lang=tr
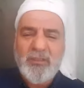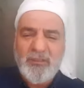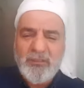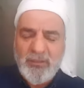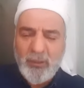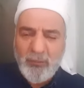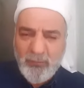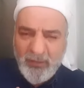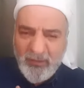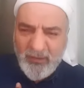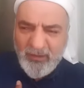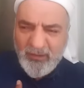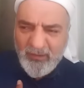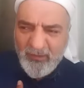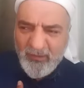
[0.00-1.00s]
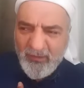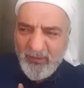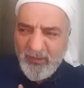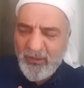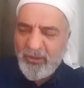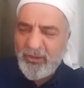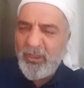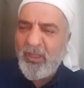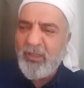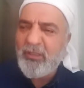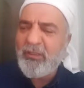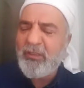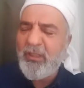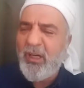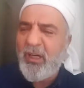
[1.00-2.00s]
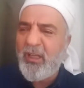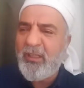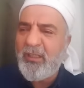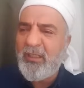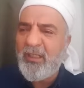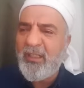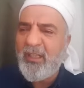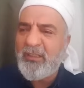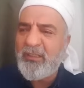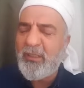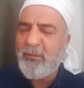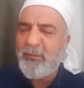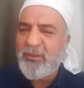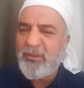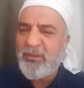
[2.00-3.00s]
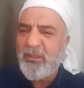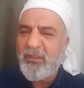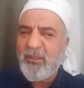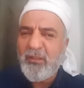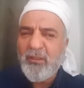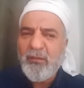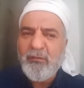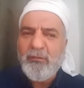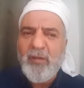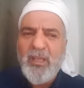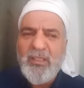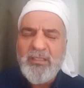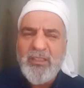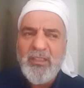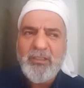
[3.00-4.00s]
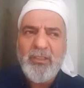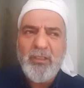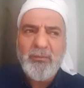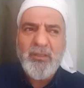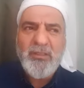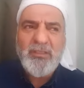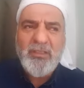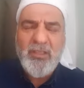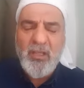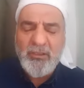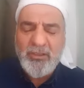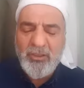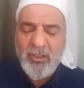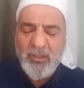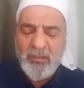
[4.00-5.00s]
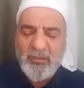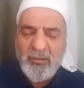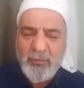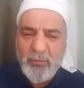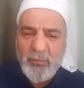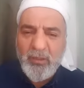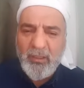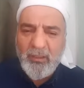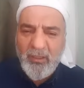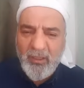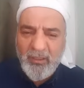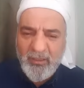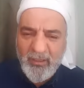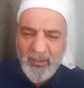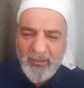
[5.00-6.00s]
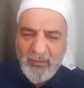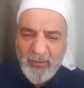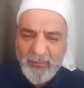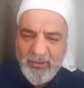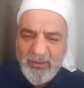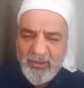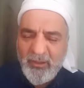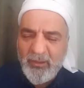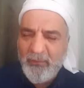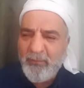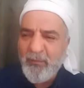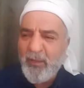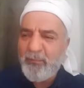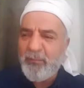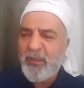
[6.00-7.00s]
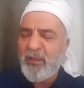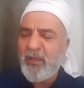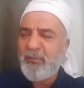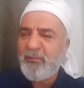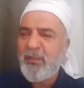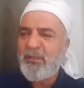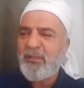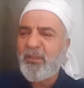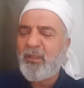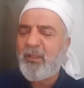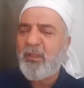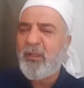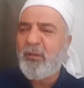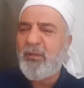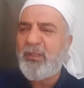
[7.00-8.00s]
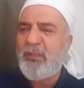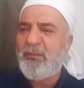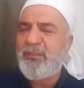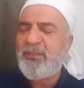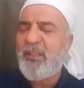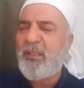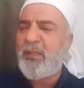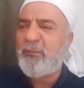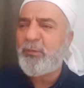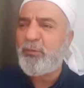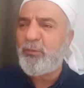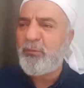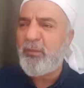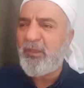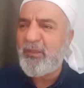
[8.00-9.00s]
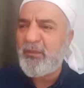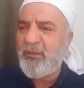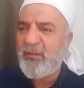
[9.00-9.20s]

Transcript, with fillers: sevmenin şartı haline getirmiştir. Vazgeçilmez şartı kuralı haline getirmiştir. Peygamber sallallahu aleyhi ve selleme uymak.